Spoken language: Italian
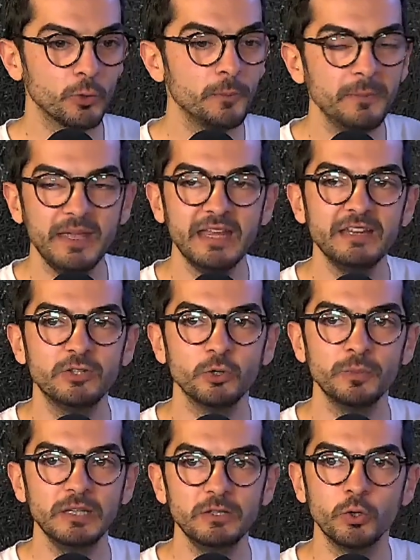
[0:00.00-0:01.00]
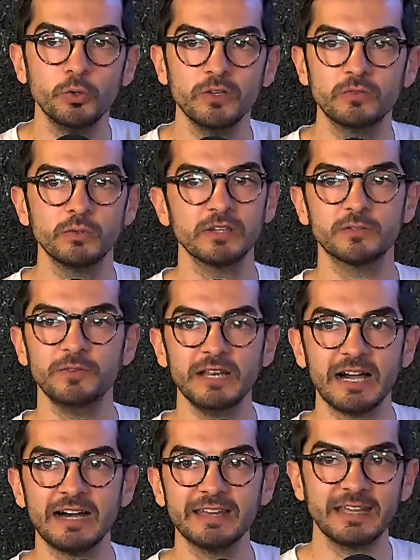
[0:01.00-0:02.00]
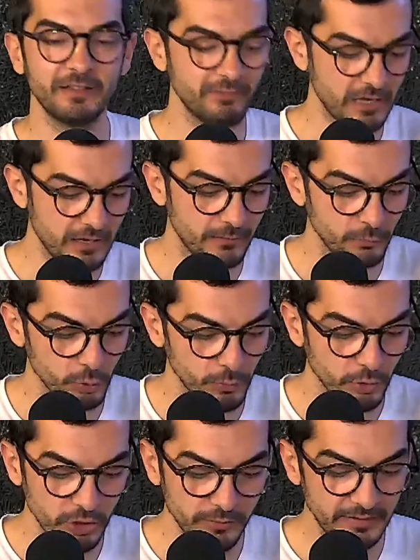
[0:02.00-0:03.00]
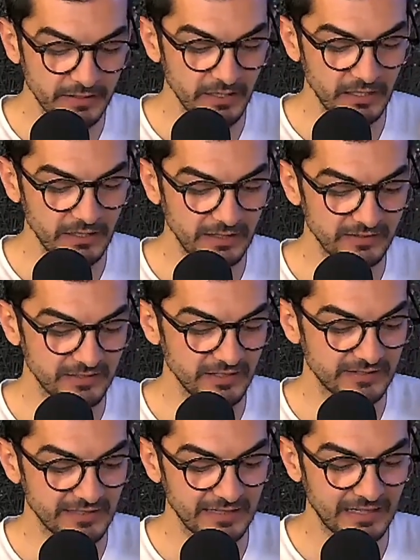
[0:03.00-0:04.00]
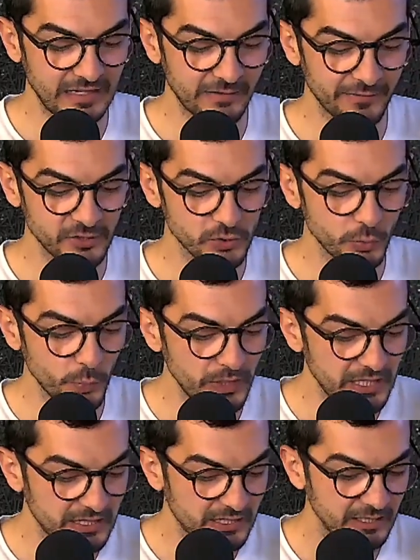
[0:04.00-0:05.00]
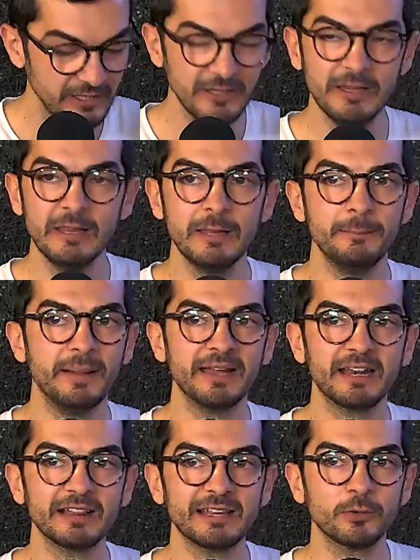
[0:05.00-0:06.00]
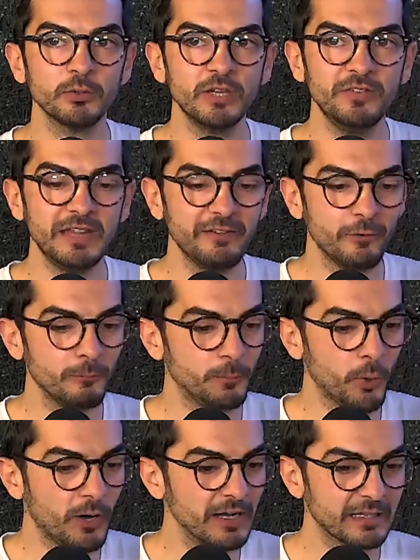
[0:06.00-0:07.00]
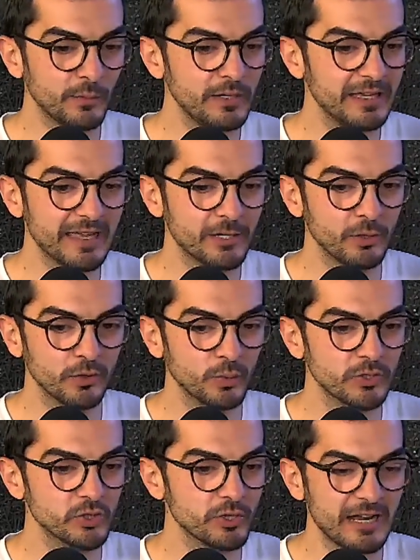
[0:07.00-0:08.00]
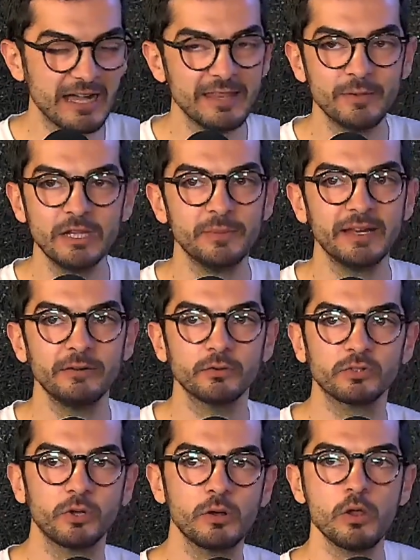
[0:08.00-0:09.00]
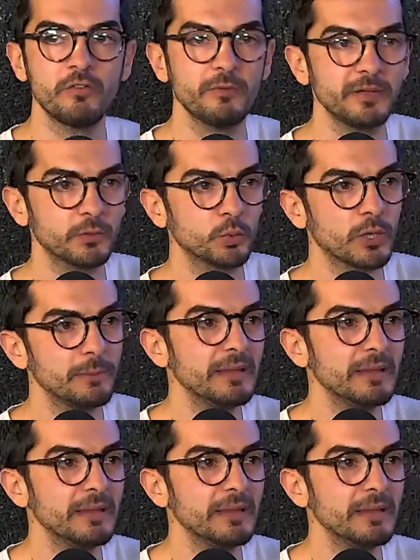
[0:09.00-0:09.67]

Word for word: commenti, opinioni sulle sfilate che aveva avuto modo di, di assistere alla Fashion Week, ma in realtà condivideva un po' anche quelle che erano le sue giornate, quindi magari non so, una nuova apertura a